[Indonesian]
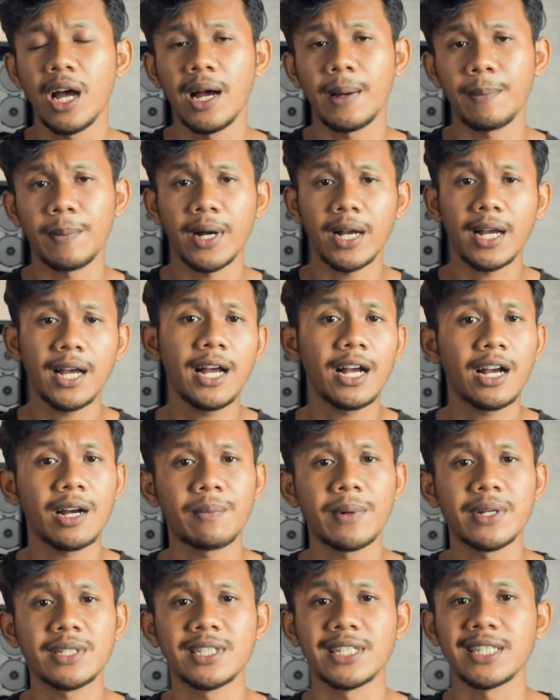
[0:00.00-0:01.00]
apakah
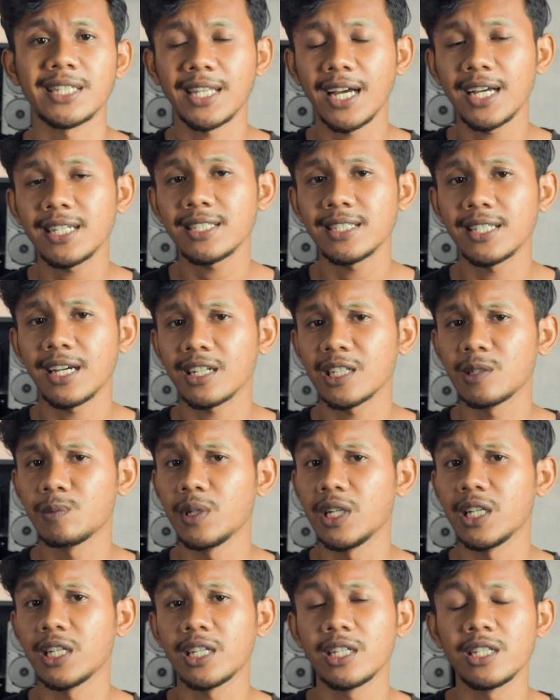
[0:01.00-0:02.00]
kapasitas yang
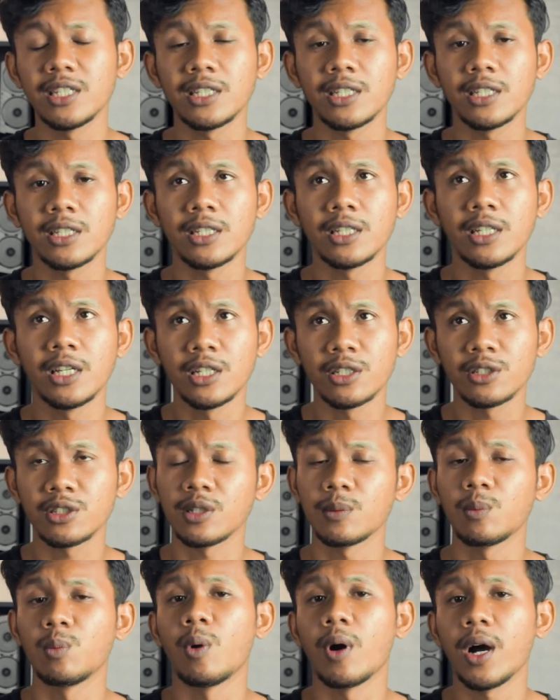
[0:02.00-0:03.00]
dimiliki
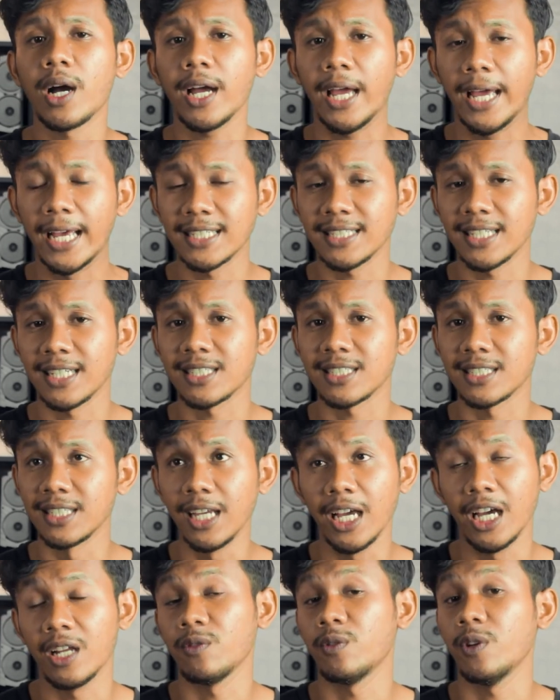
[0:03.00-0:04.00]
sebuah
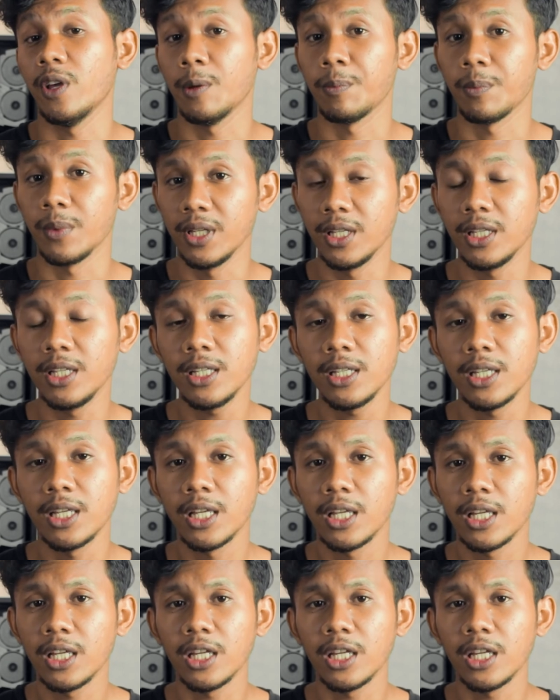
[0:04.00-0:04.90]
SSD NVMe